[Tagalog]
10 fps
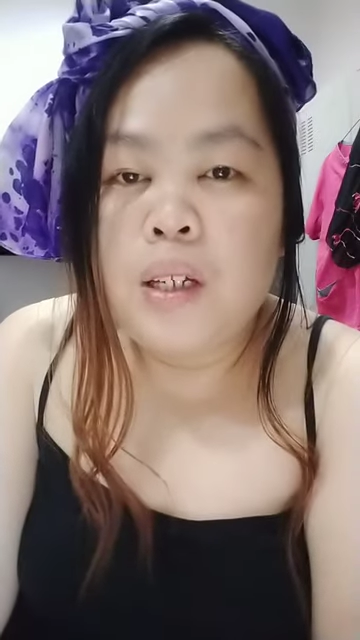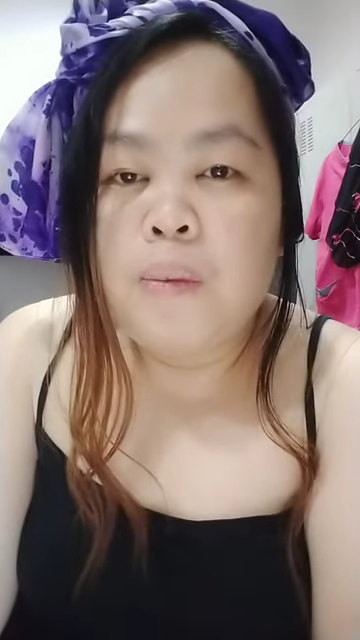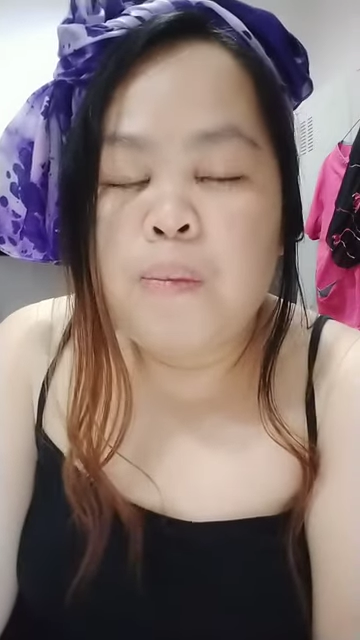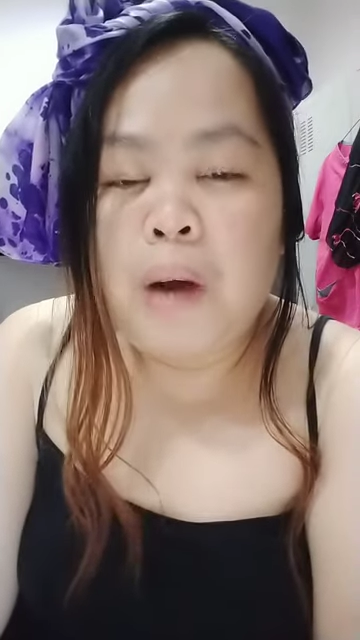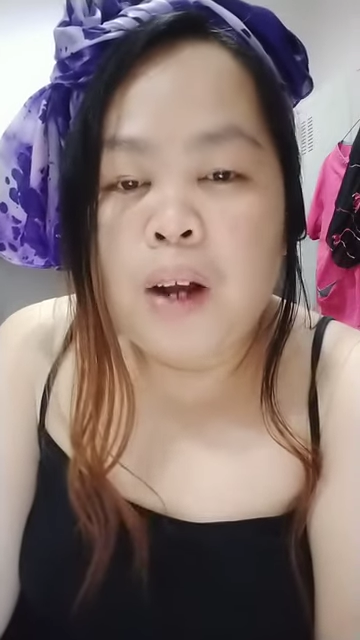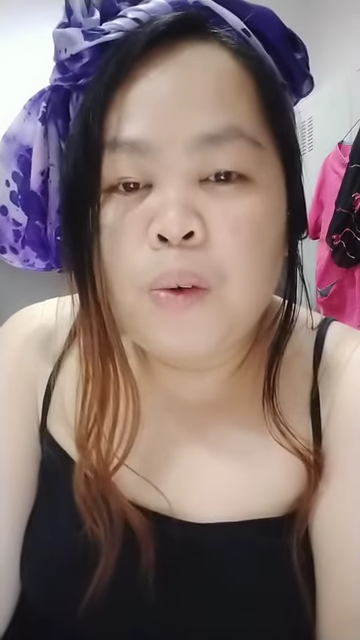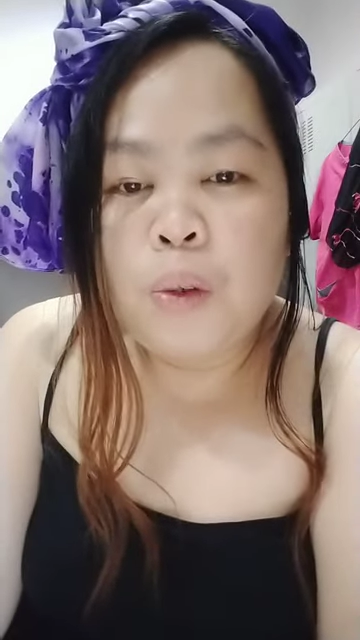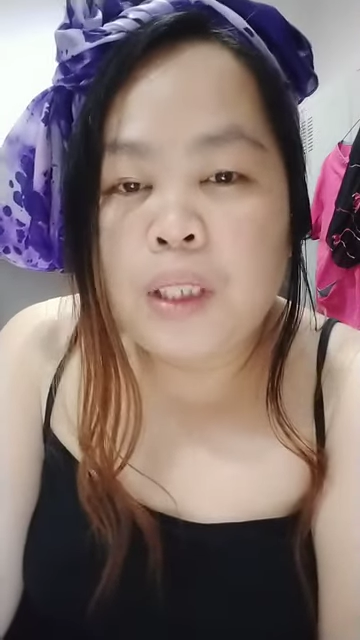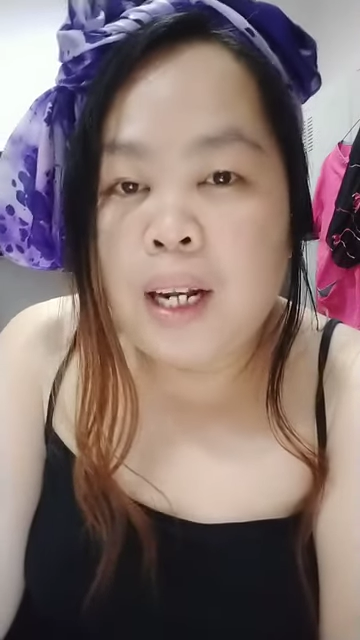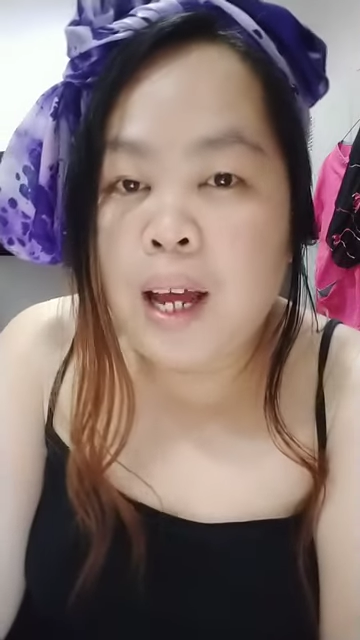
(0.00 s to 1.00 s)
Bago
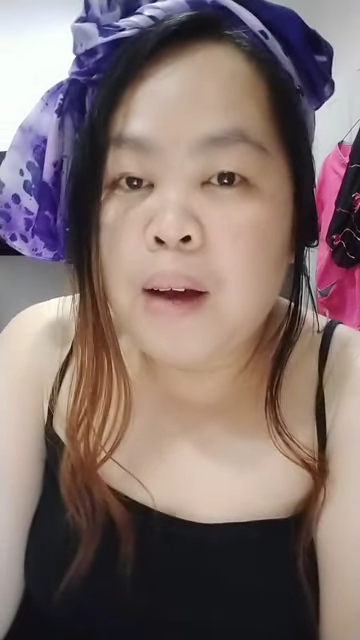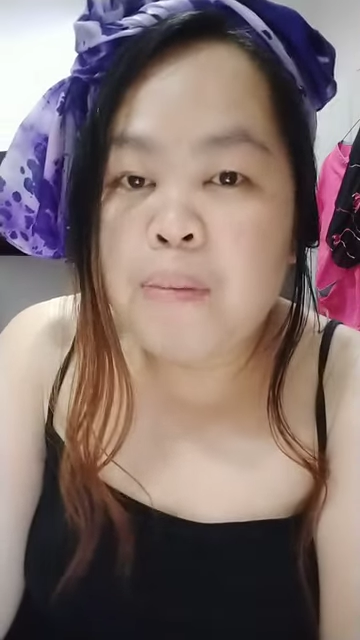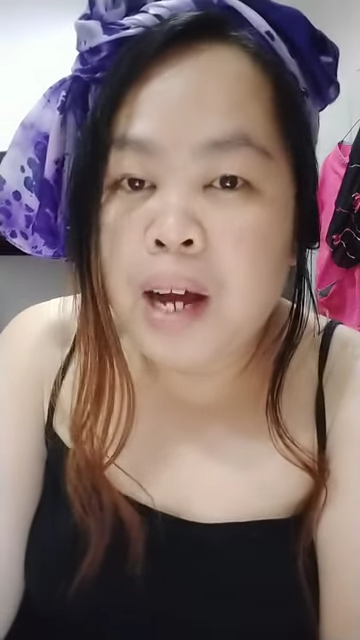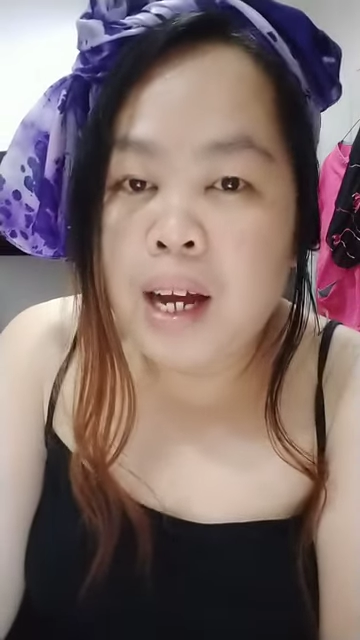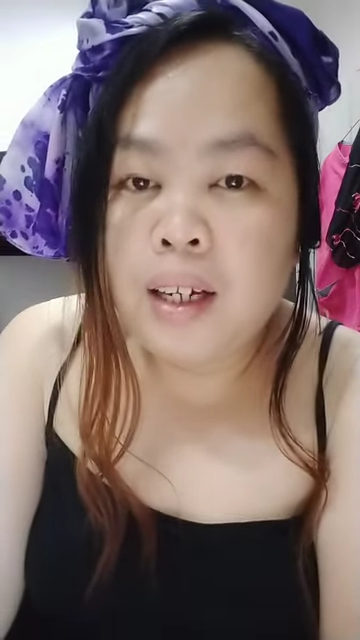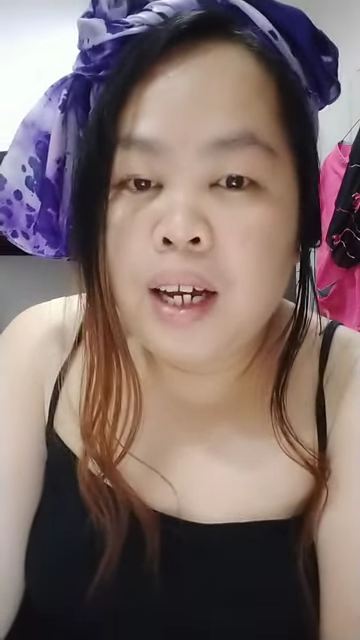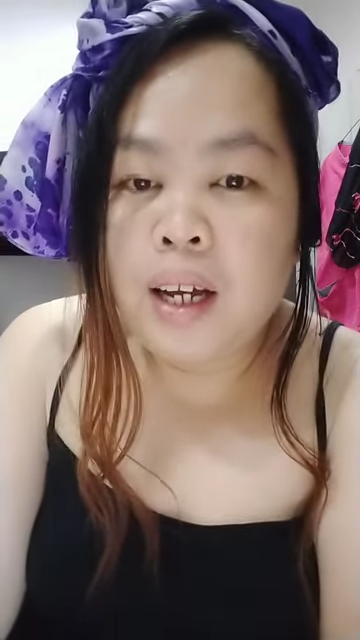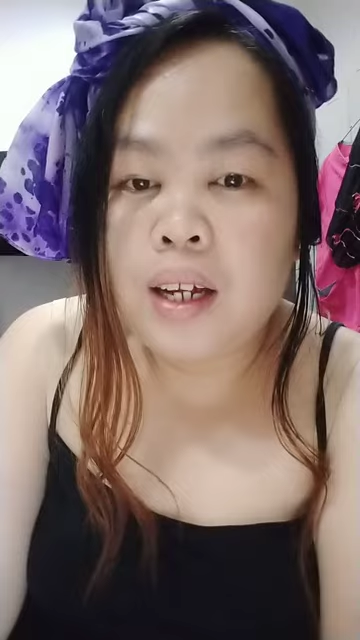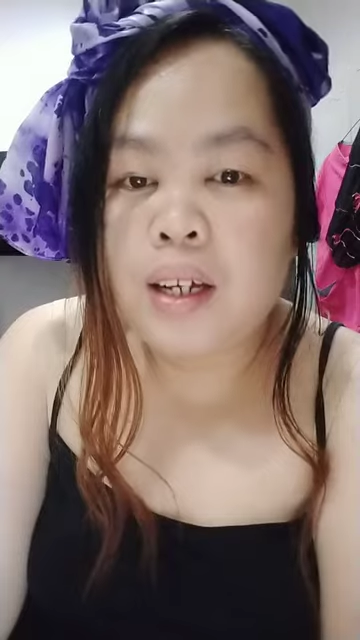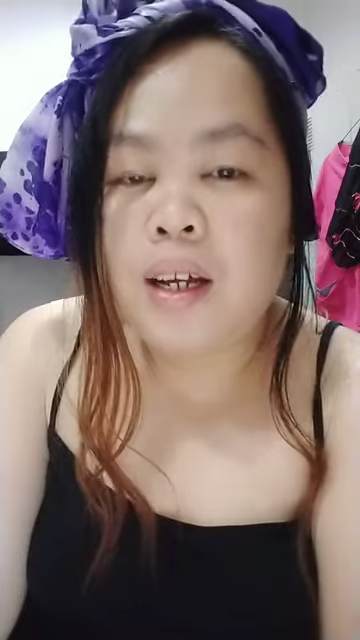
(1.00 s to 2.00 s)
sila mag
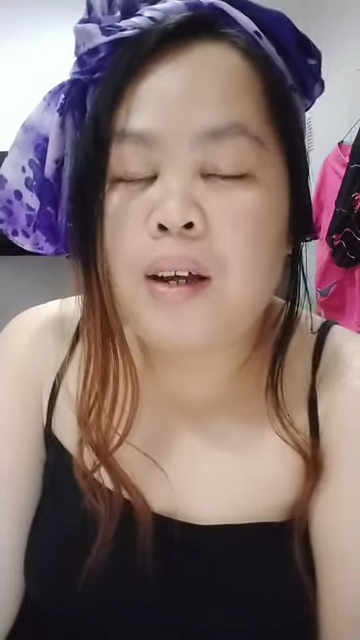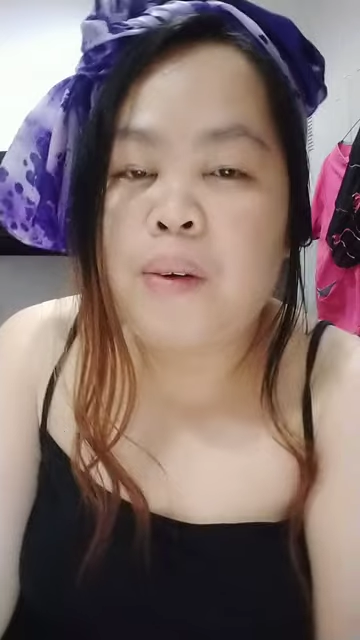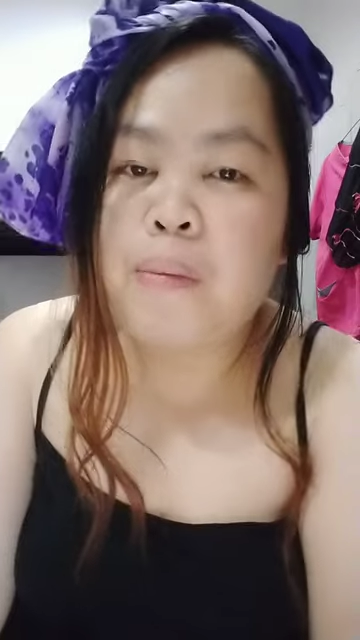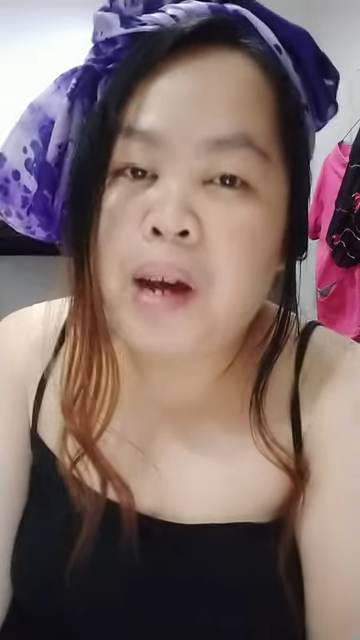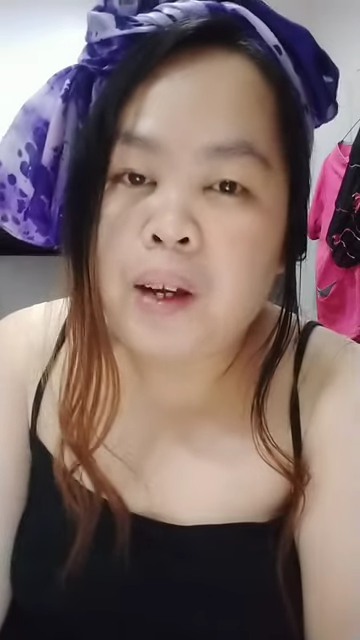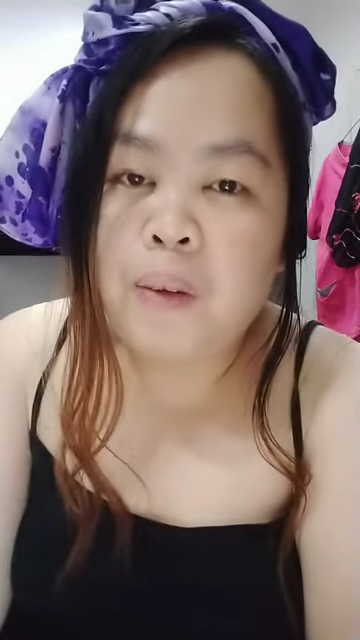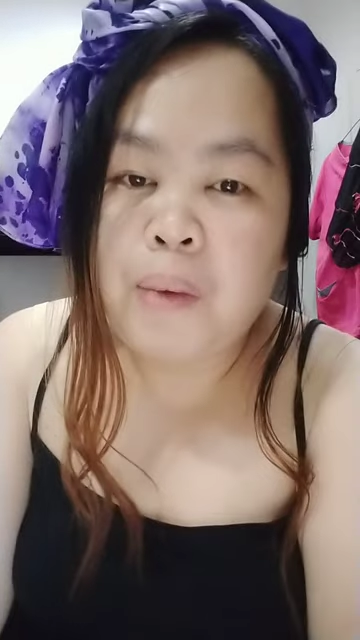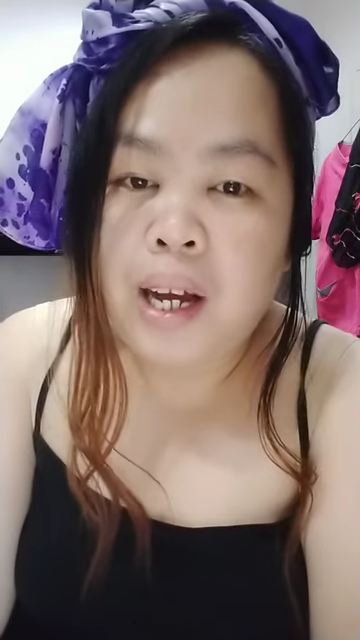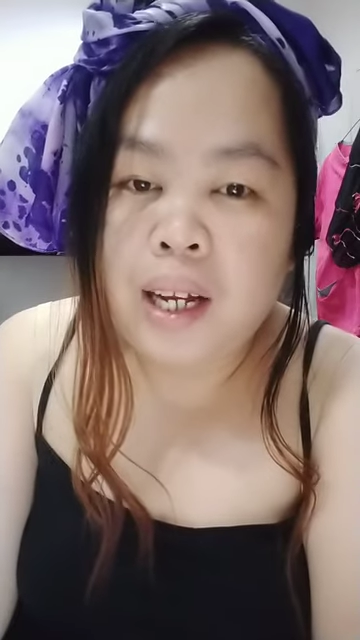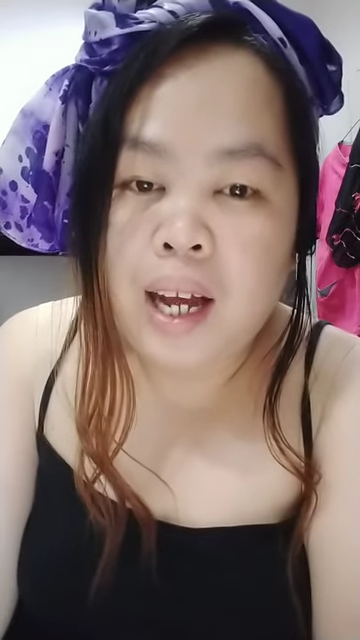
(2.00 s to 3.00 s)

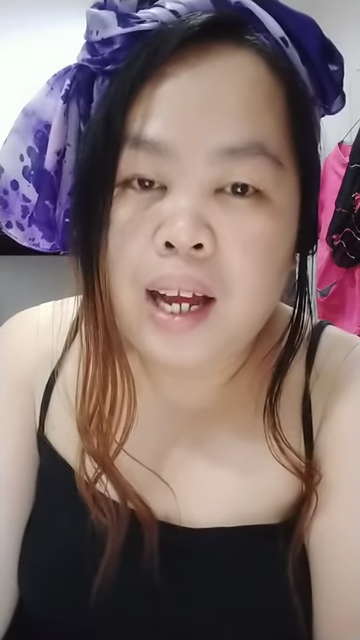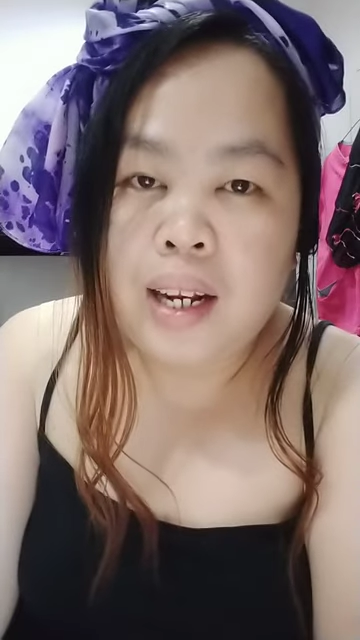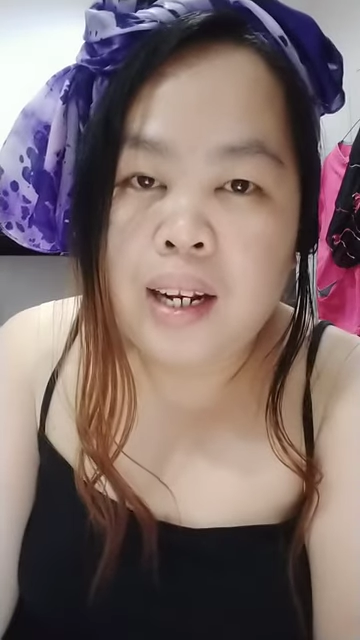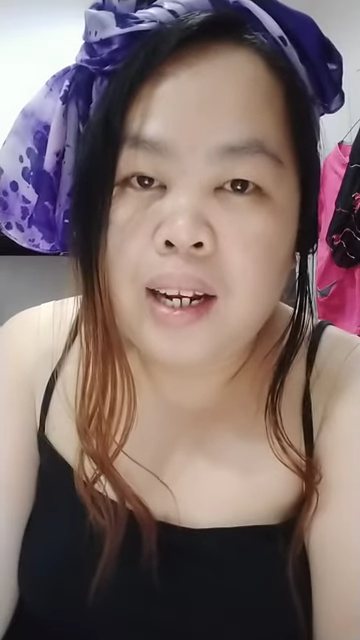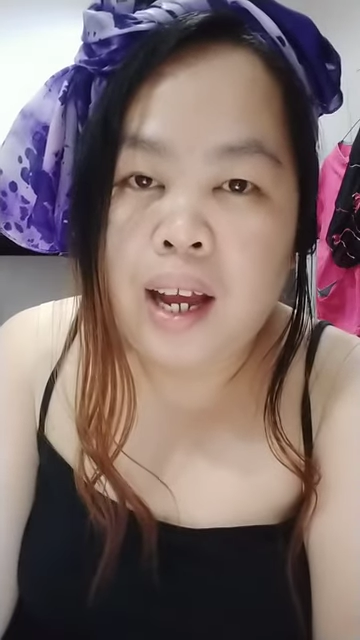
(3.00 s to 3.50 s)
bakbakan